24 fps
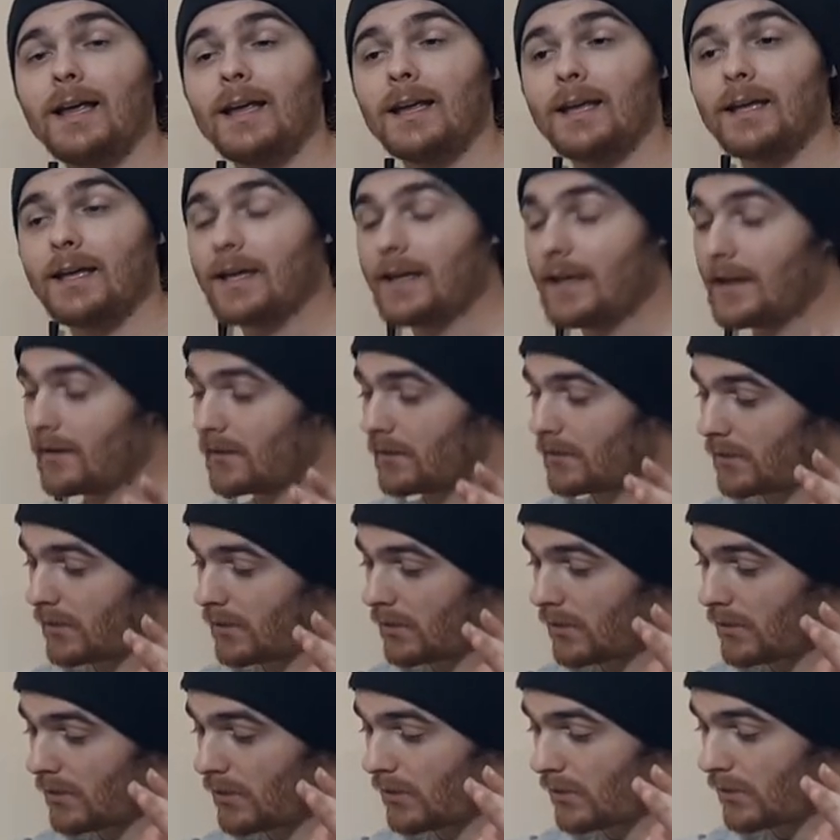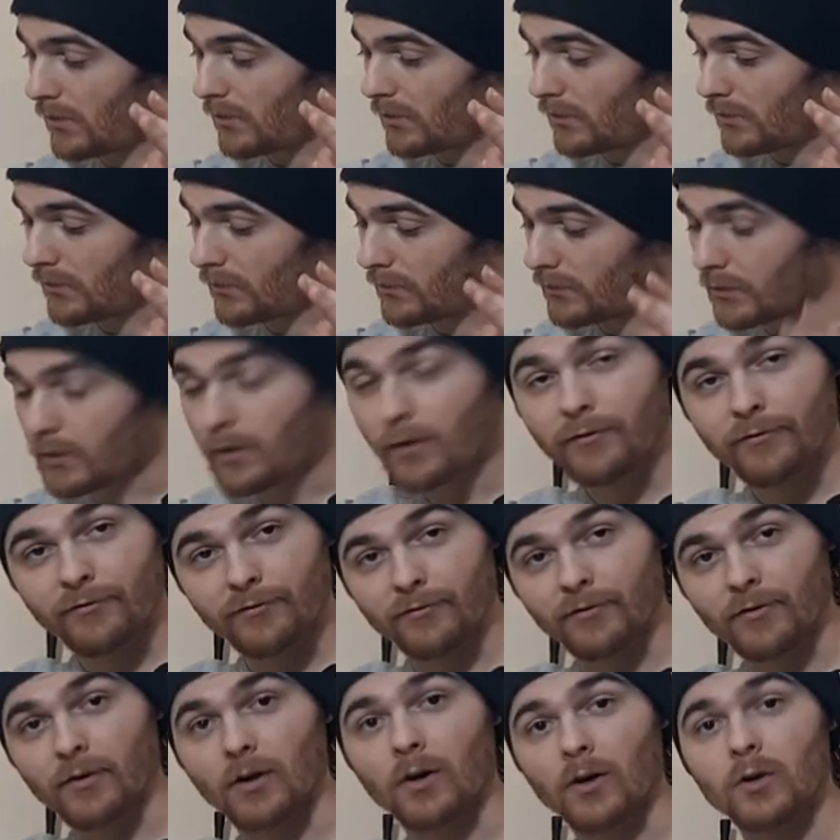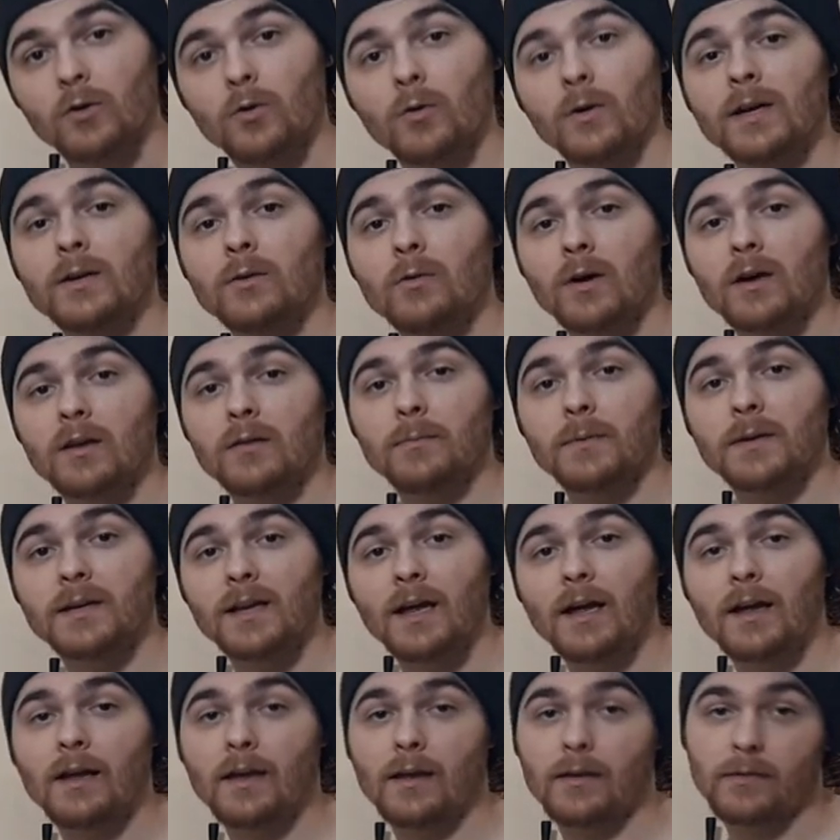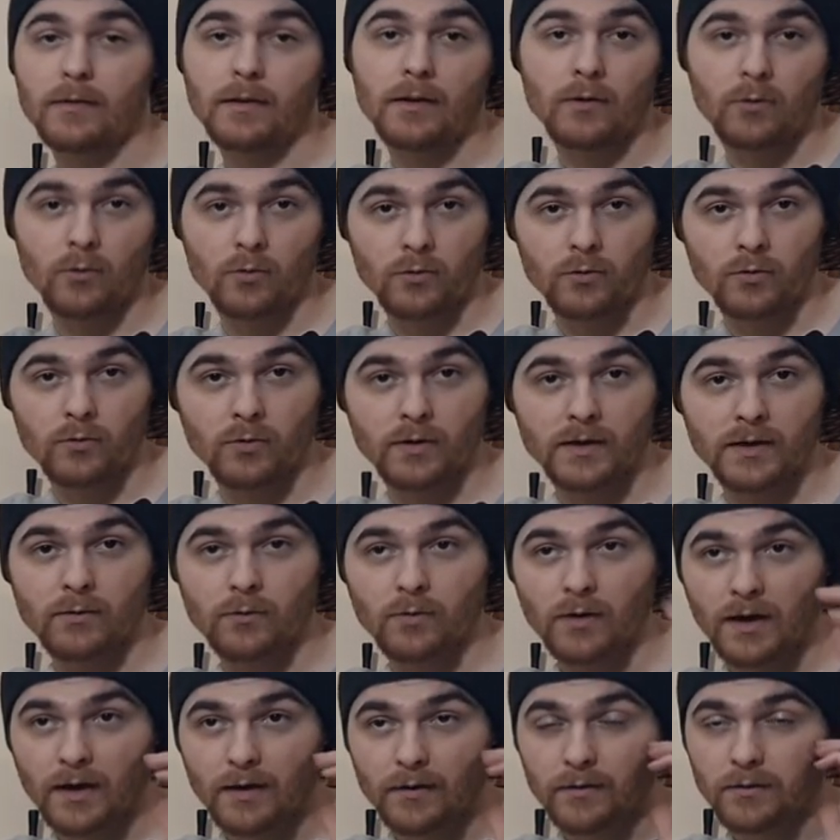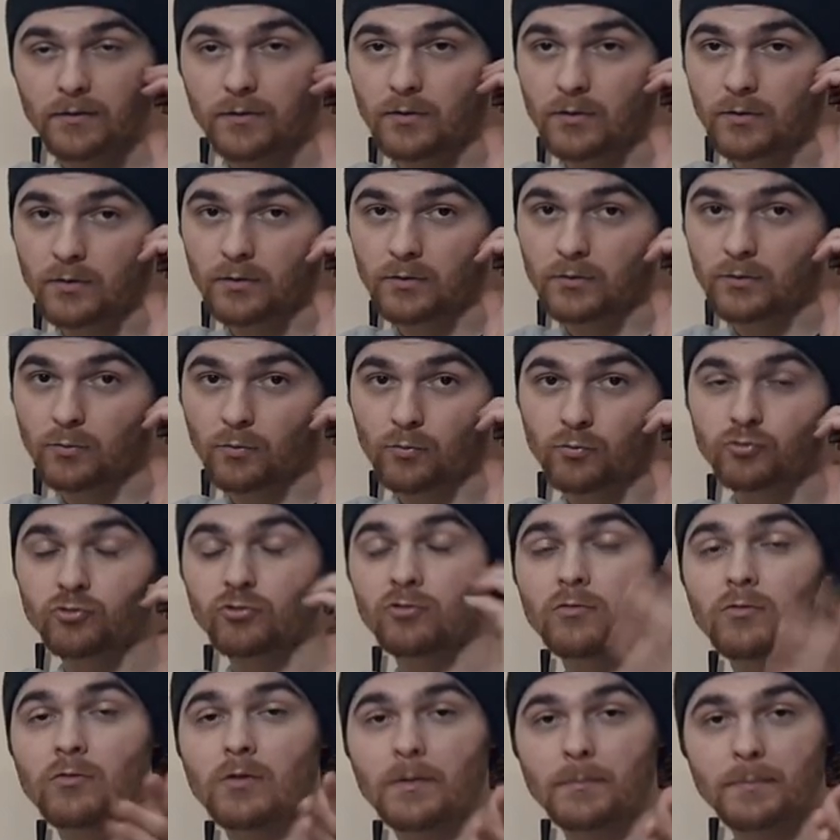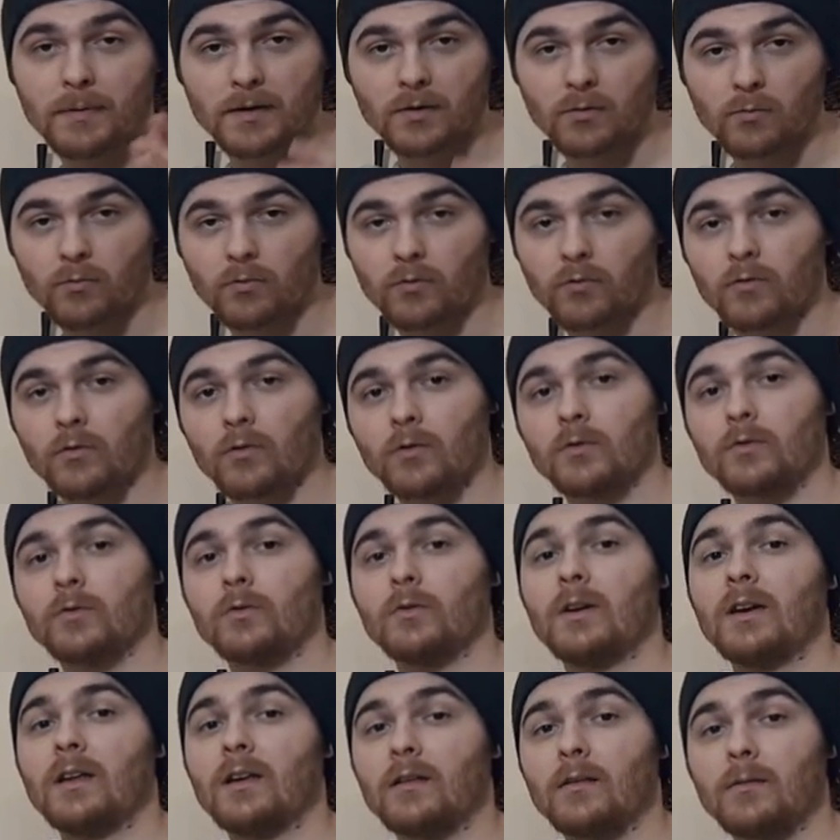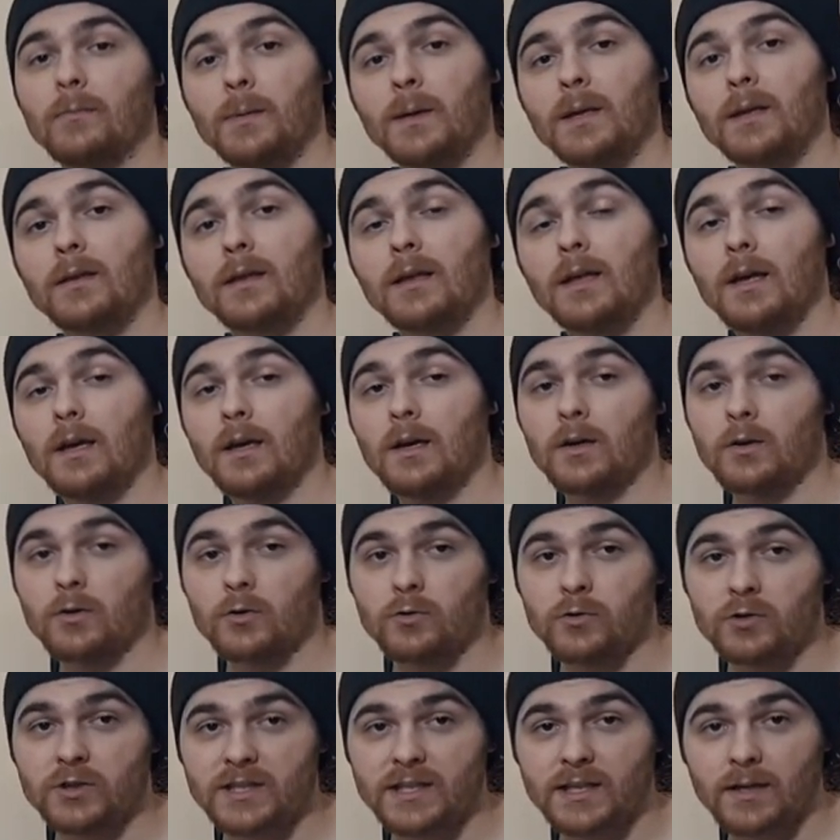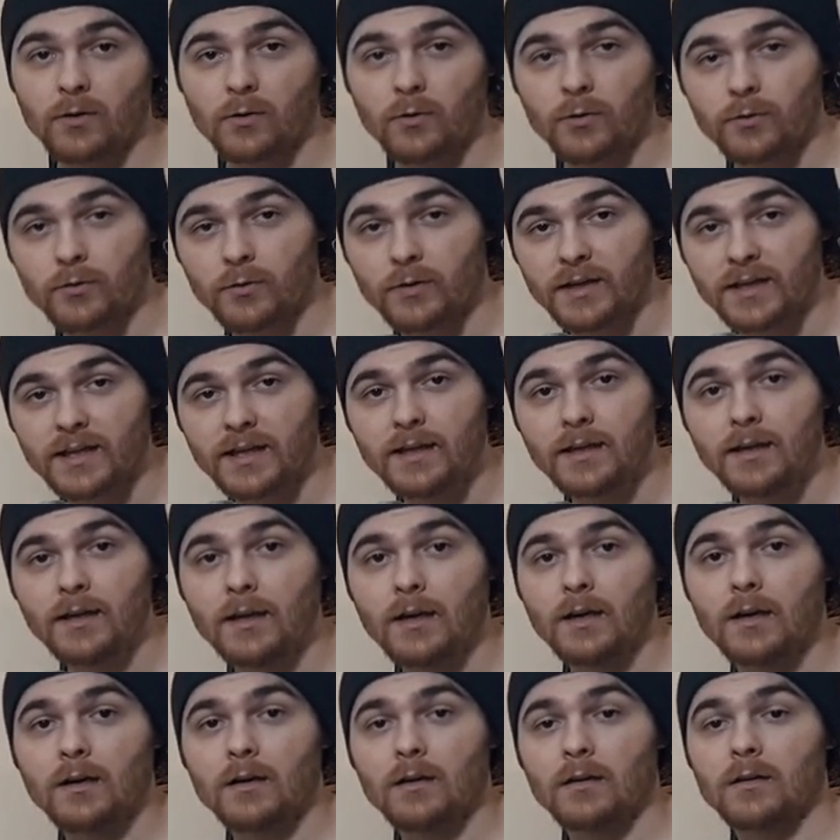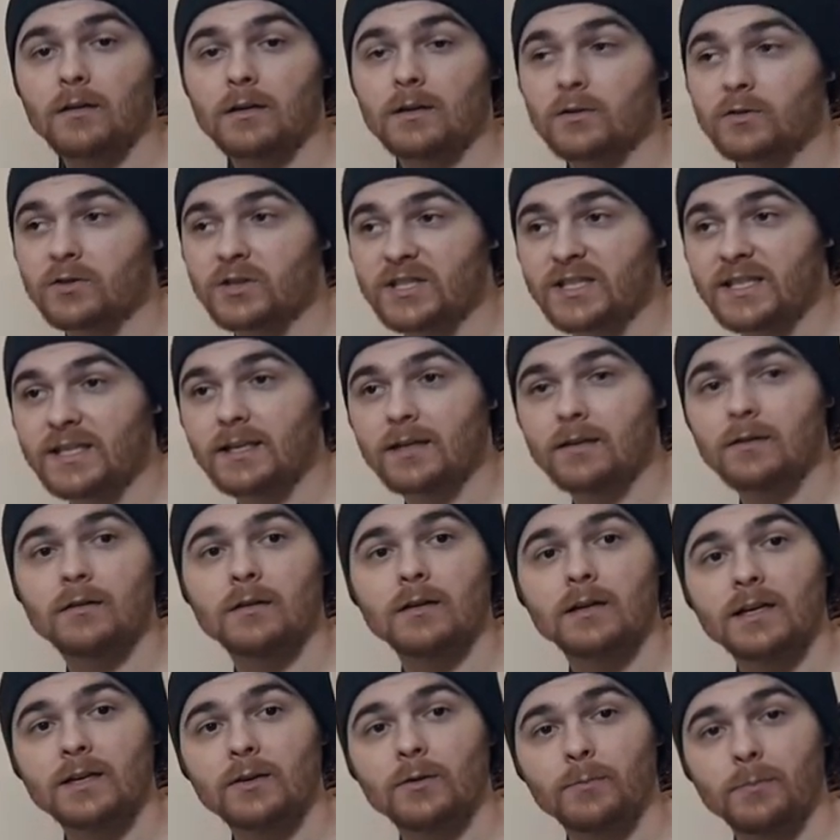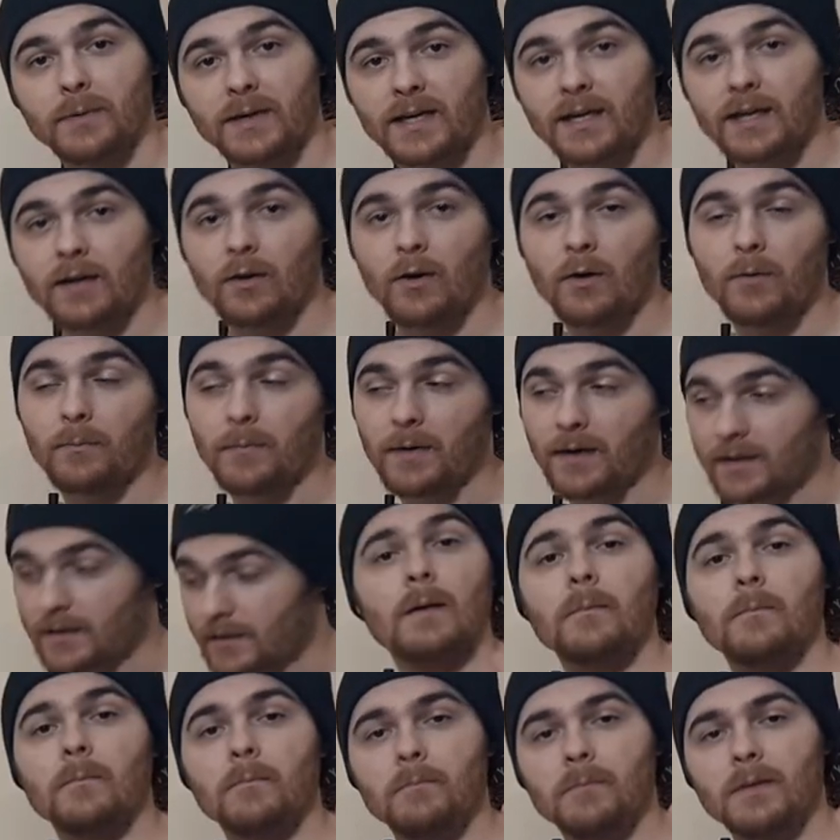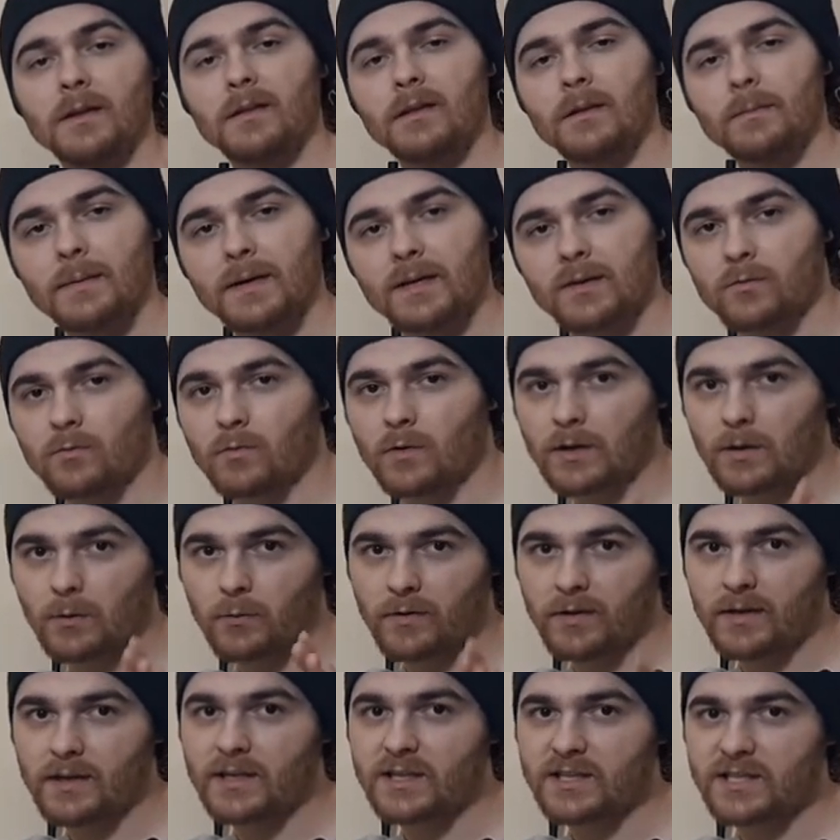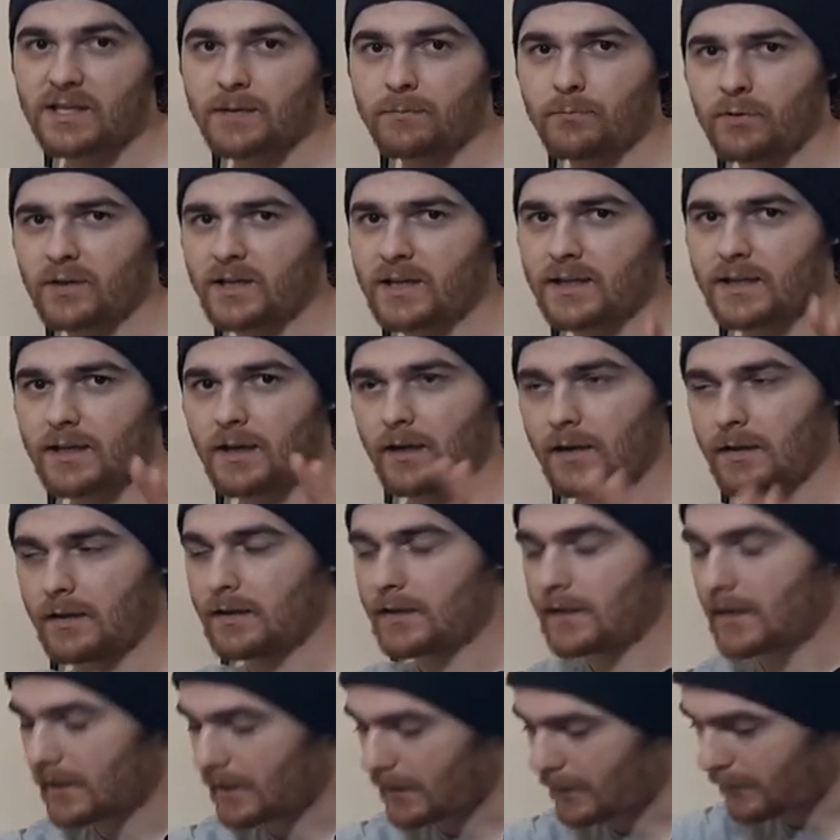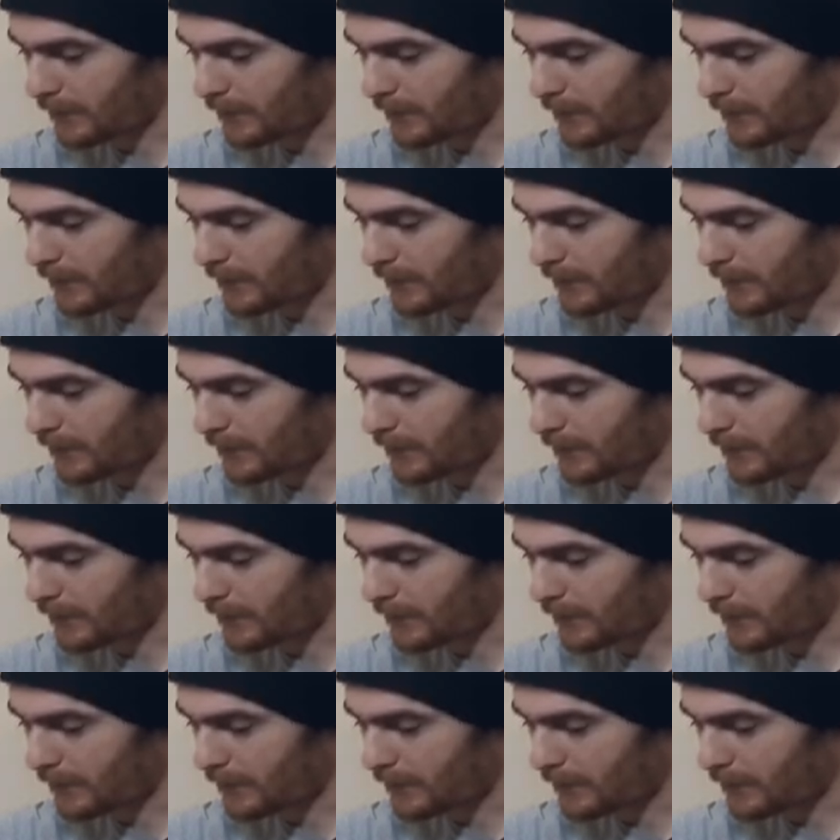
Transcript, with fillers: et 9 euh, Corridoras panda ainsi que le Corridoras, euh, donc je ne suis pas trop sûr de l'espèce, que j'ai recueilli euh, quand j'ai euh, récupéré un bac. Mais c'est pas tout, on a aussi des Japonica, il y en a